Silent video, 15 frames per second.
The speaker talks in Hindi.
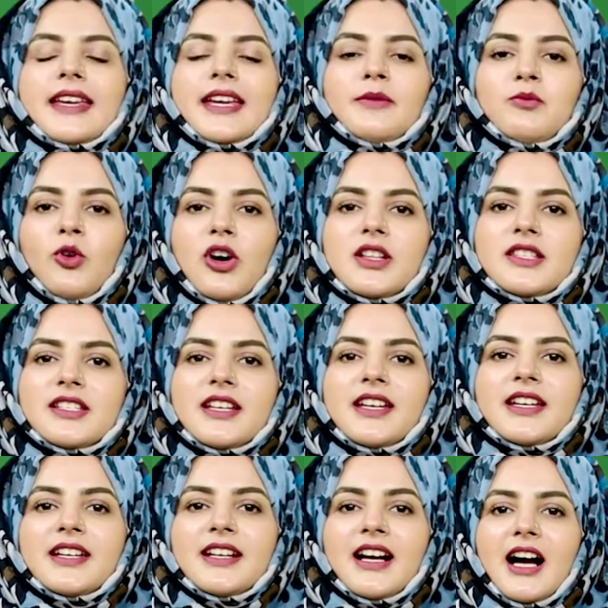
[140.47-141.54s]
कीप
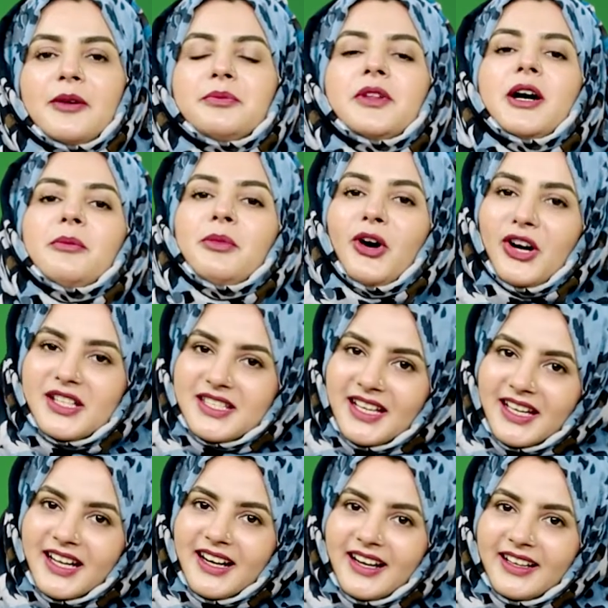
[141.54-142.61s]
वॉचिंग अपना बहुत
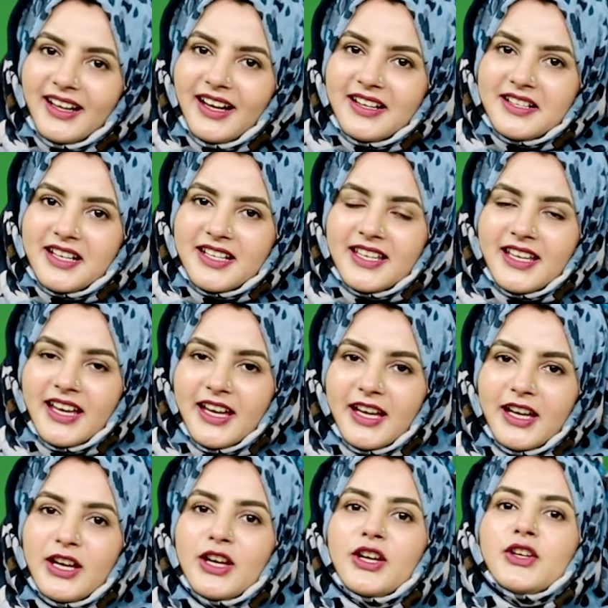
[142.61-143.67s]
सारा ख्याल
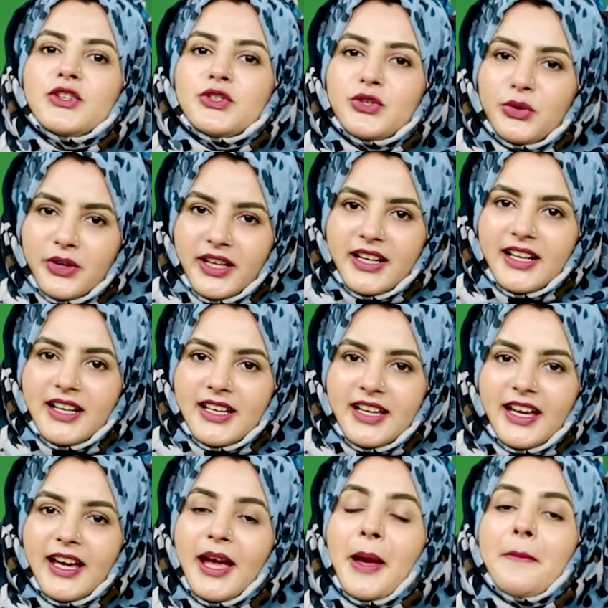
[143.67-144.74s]
रखिए जुड़े
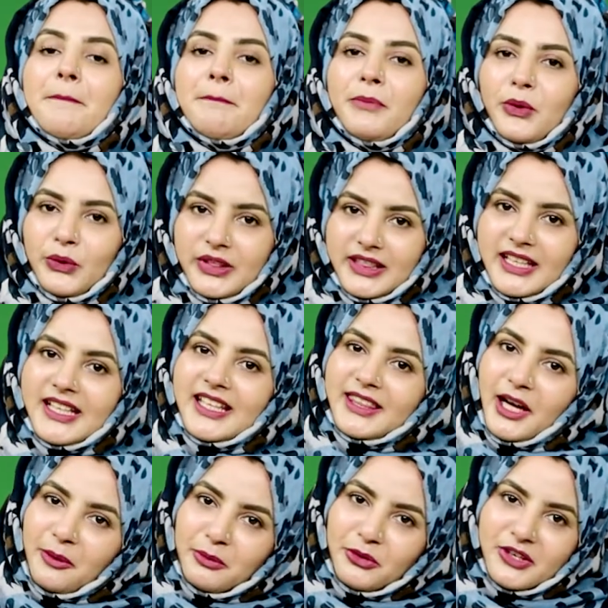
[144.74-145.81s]
रहिए बोलती
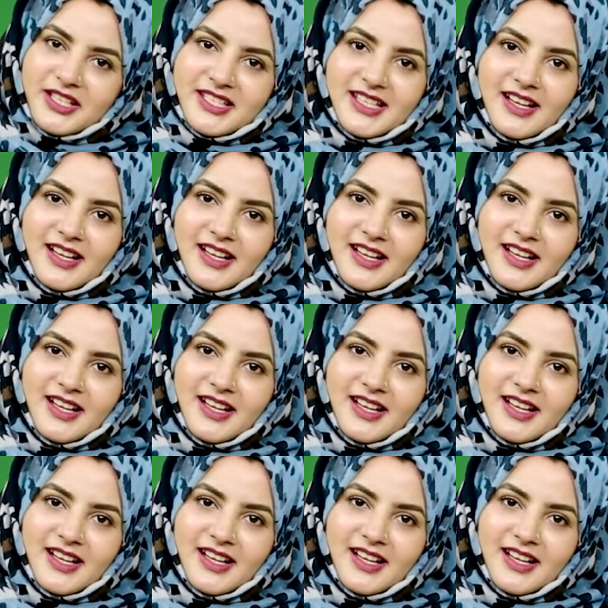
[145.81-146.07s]
किताबों के